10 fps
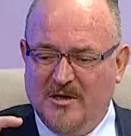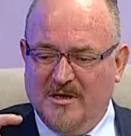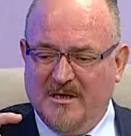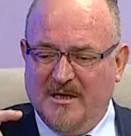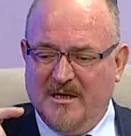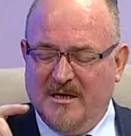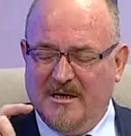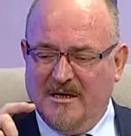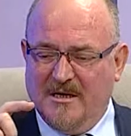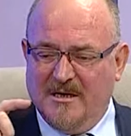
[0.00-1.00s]
alana e,
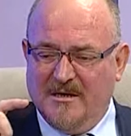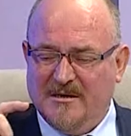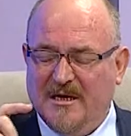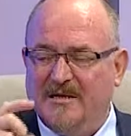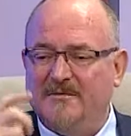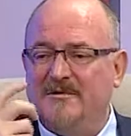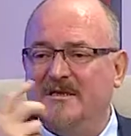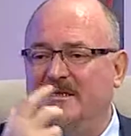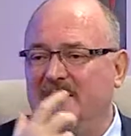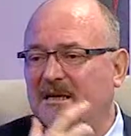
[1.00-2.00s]
yani
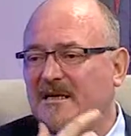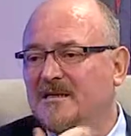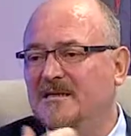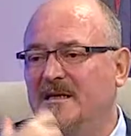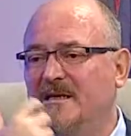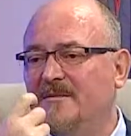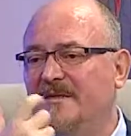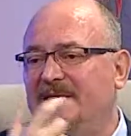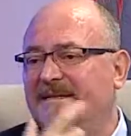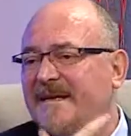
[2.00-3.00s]
gırtlak
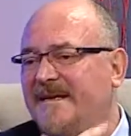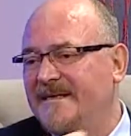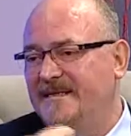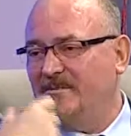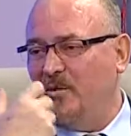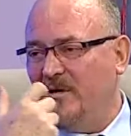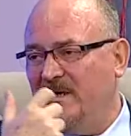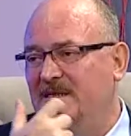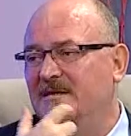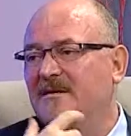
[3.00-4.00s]
dediğimiz larynx
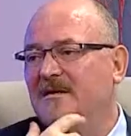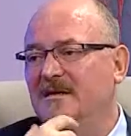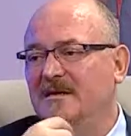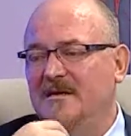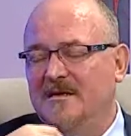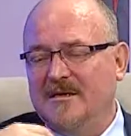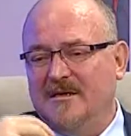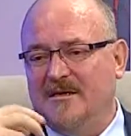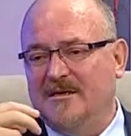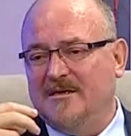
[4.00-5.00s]
bölgesi
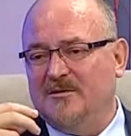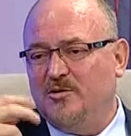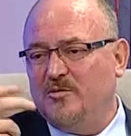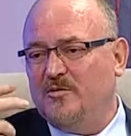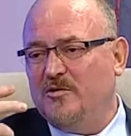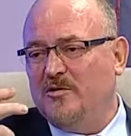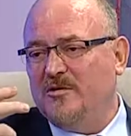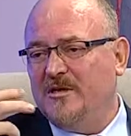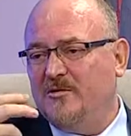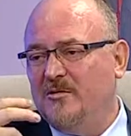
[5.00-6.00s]
e,
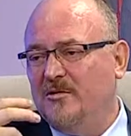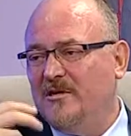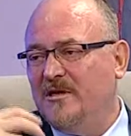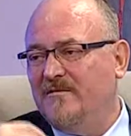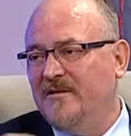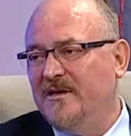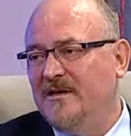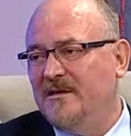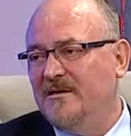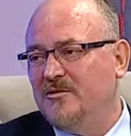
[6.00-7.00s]
subglottik, glottik ve
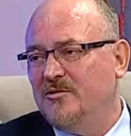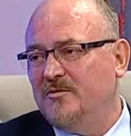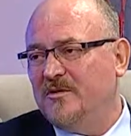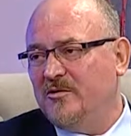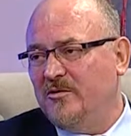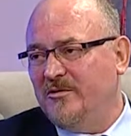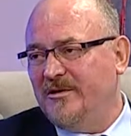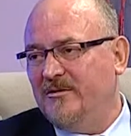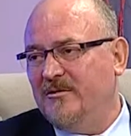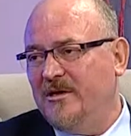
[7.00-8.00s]
e,
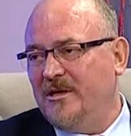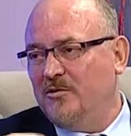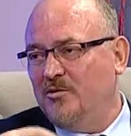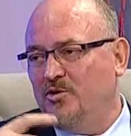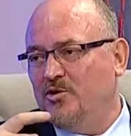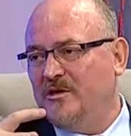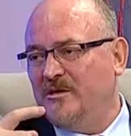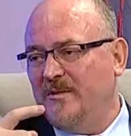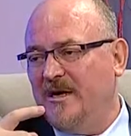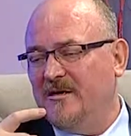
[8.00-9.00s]
supraglottik olarak 3
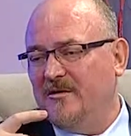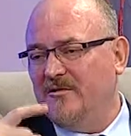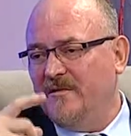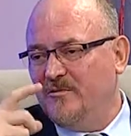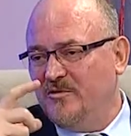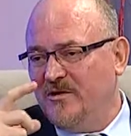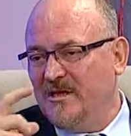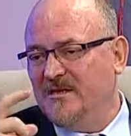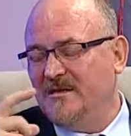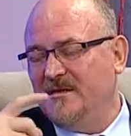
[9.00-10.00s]
kısma ayrılıyor ve
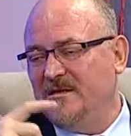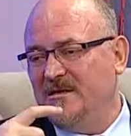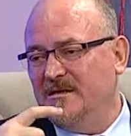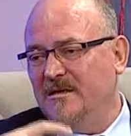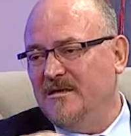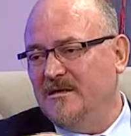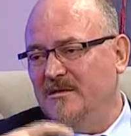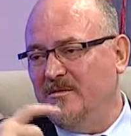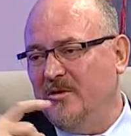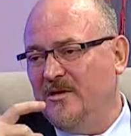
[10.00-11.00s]
bunların e,
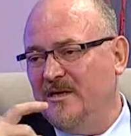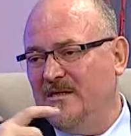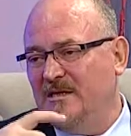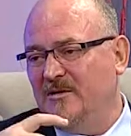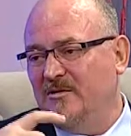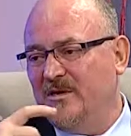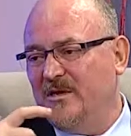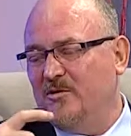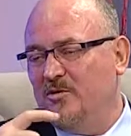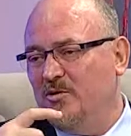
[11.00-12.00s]
e, bölgesine göre de
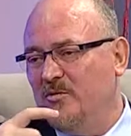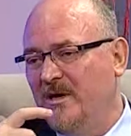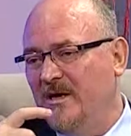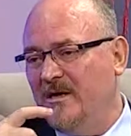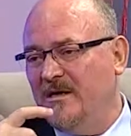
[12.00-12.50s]
görülme e,